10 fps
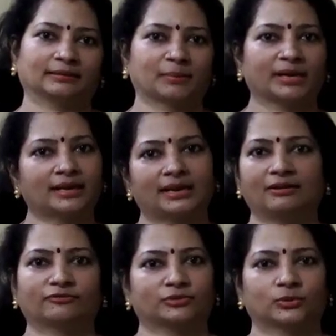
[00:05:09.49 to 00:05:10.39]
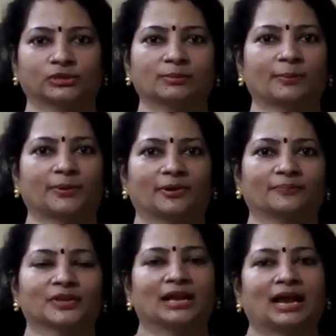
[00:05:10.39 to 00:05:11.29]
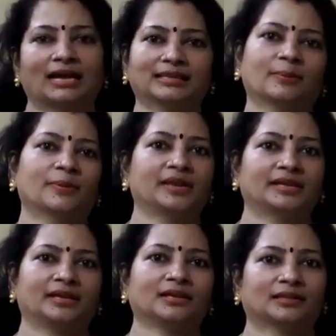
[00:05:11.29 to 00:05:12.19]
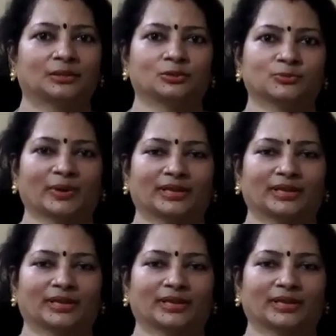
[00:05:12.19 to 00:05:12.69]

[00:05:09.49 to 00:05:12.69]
மண்ணெல்லாம் சுத்தமாக போயிடும் அதுக்கப்புறம் நீங்கள் அதை யூஸ்